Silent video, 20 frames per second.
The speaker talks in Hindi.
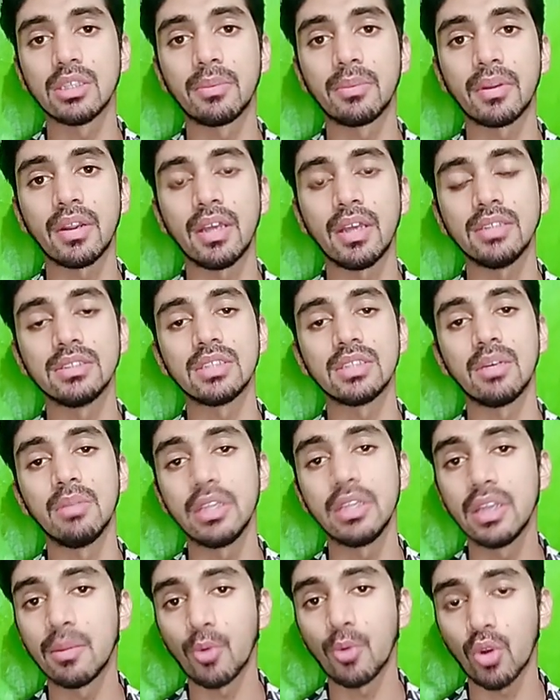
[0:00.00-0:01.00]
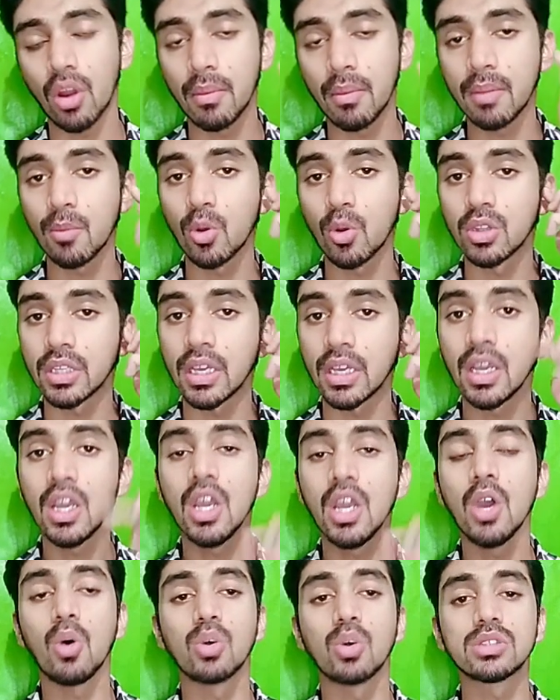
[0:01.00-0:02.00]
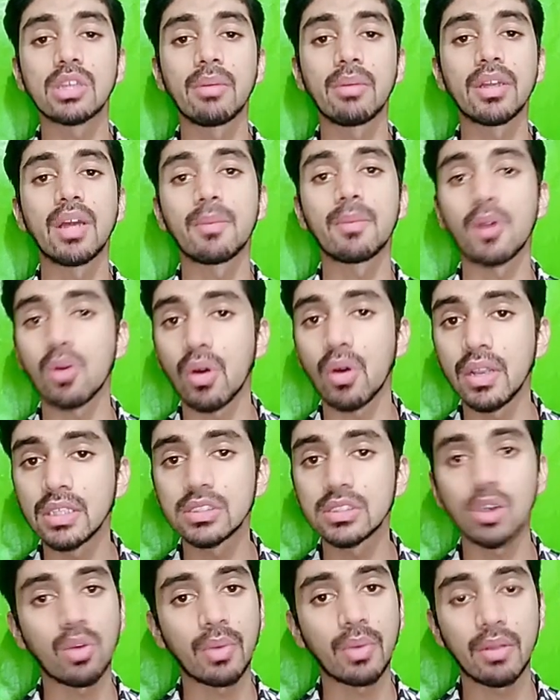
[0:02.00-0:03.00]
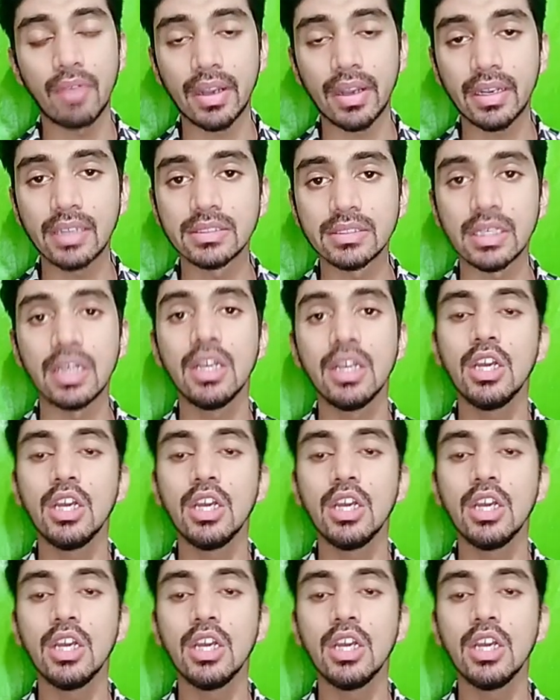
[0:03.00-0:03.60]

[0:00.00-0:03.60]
चैप्टर है जिसे हम लीनियर प्रोग्रामिंग बोलते हैं उसके बाद आपका कॉनिक्स और फिर वेक्टर्स है